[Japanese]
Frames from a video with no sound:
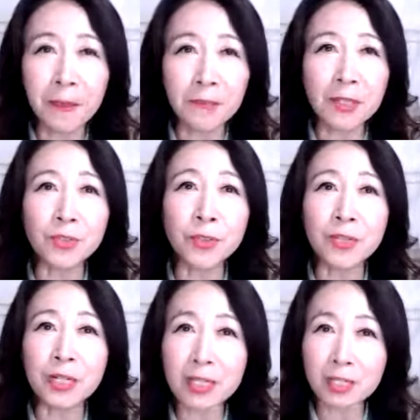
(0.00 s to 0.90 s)
で、そうい
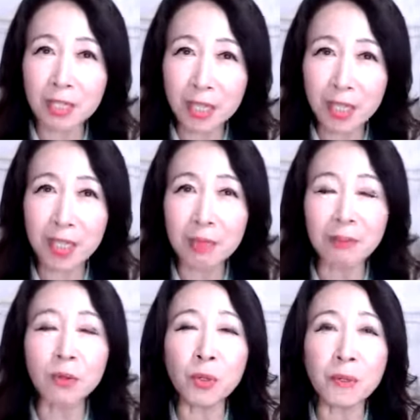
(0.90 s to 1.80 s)
う感じで、ま
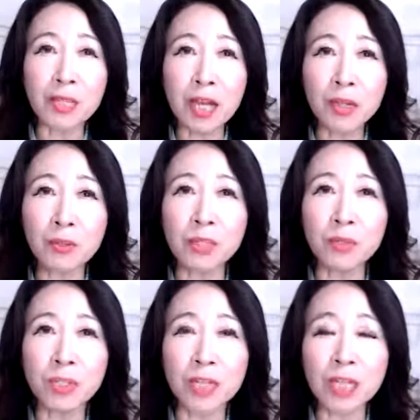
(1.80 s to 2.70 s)
あ、これはダーウィンの
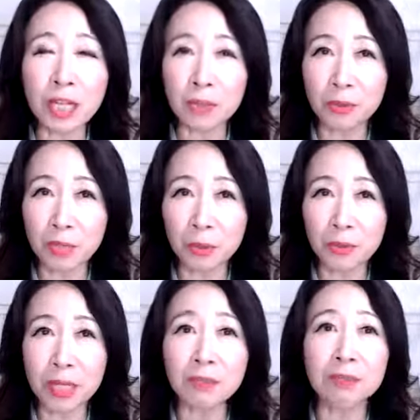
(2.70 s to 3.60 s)
進化論にも
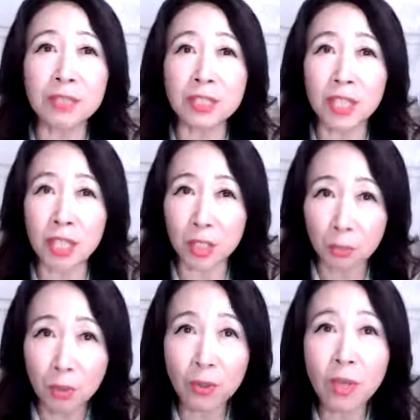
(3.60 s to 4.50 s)
なるんですけれど
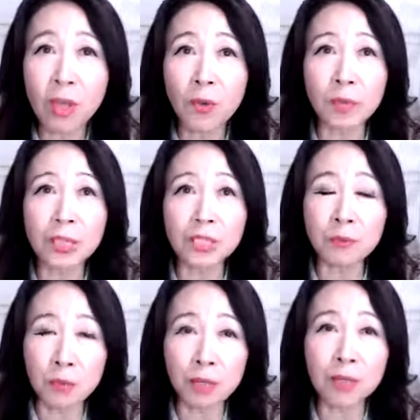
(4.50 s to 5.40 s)
も、私
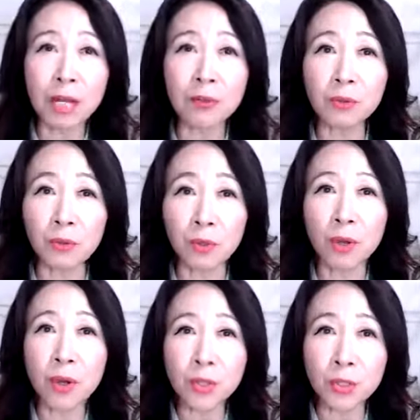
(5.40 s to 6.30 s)
も過去の
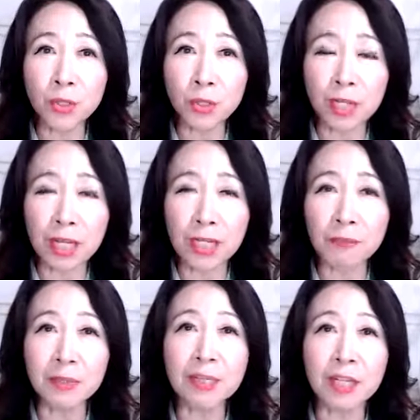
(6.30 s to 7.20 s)
著書で書
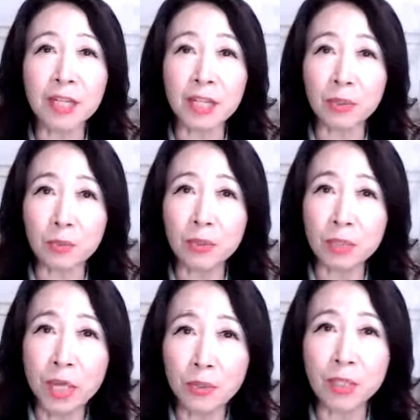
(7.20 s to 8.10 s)
きましたけれども、
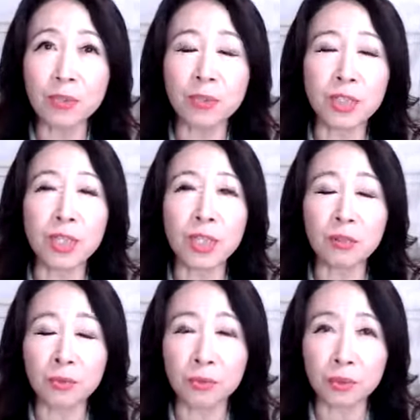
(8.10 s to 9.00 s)
ダーウィンの進化
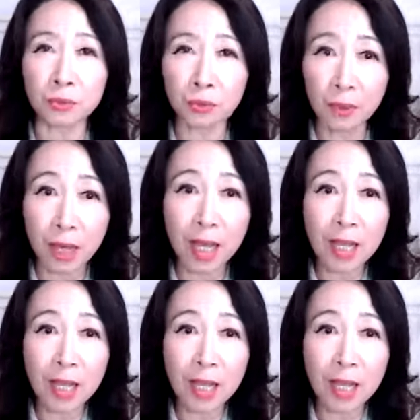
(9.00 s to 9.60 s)
論っていうのは、